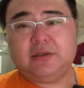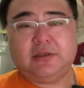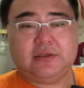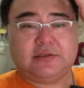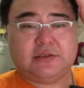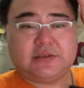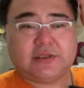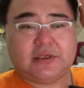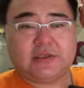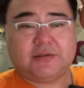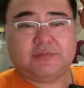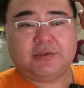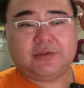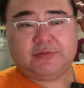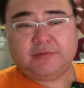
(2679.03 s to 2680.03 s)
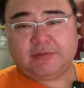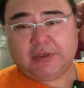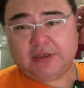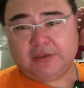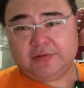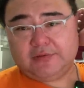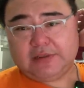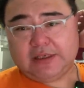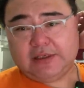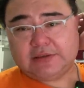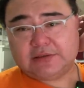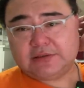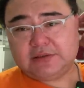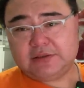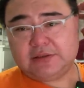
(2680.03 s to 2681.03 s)
叫张什么忘了，他已
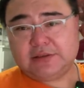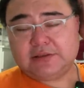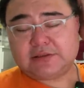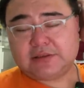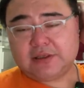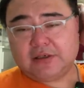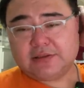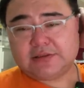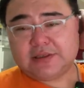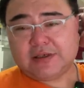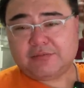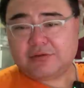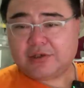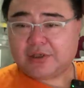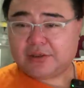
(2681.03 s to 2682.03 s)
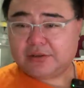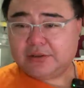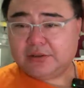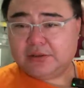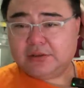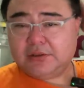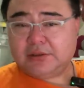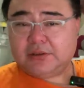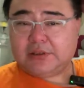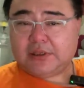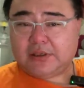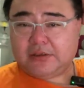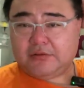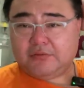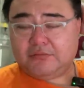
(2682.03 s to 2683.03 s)
经到了新加坡了。然
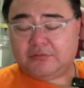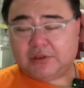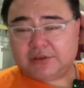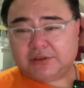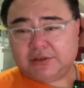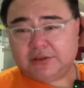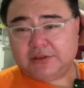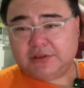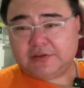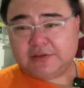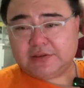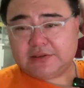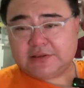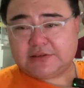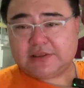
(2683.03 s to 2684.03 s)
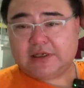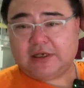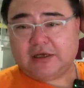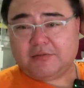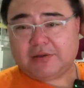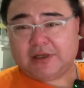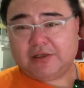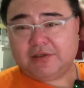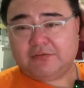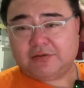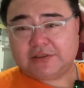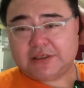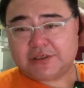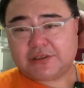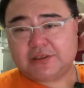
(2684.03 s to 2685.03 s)
后我的这个前老板，因为我
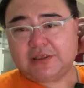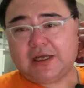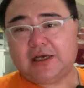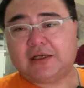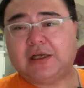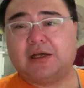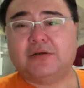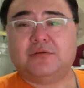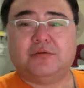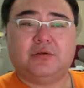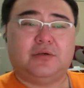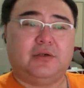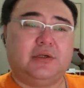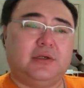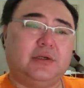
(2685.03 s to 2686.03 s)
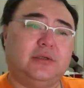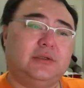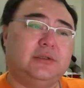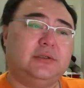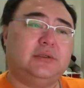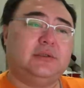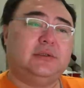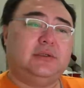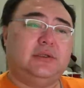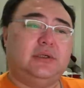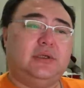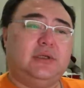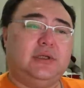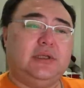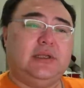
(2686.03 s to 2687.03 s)
在盛大干过
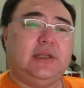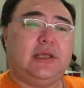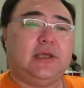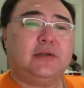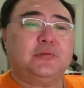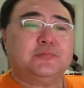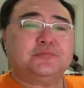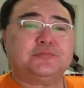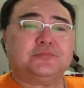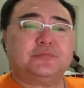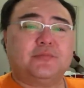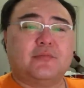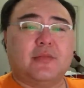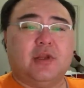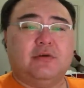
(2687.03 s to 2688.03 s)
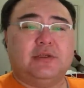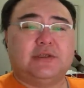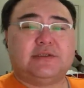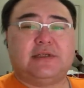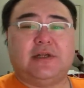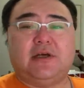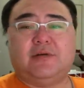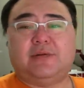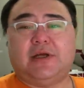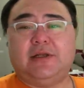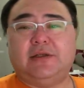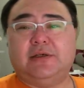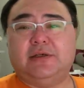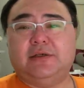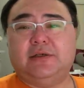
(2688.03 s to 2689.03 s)
一年，我的前老板
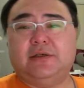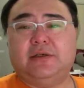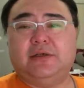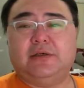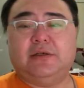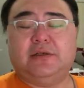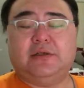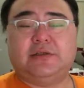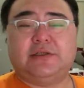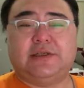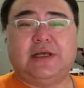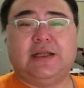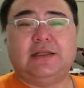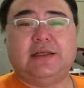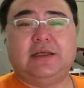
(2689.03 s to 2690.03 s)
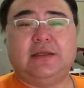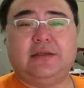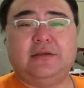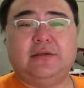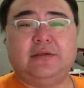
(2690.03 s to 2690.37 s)
这个陈大年，